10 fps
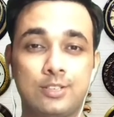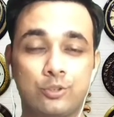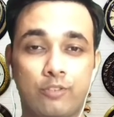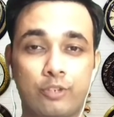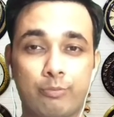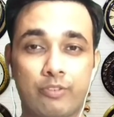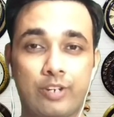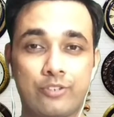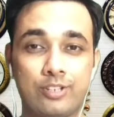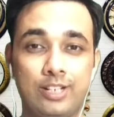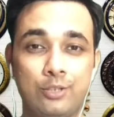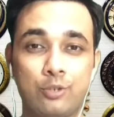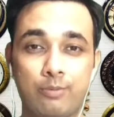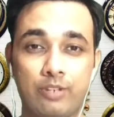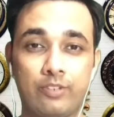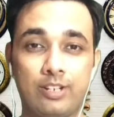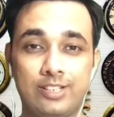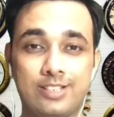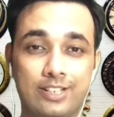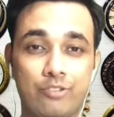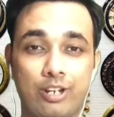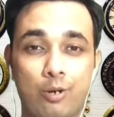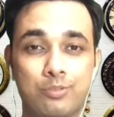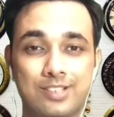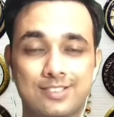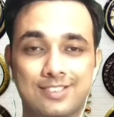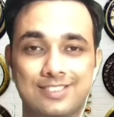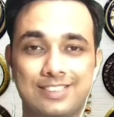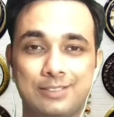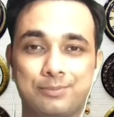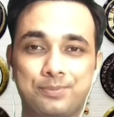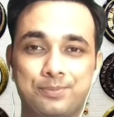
सॉफ्टवेयर प्रोफेशनल हैं तो आप डेफिनेटली जाके चेकआउट कर सकते हैं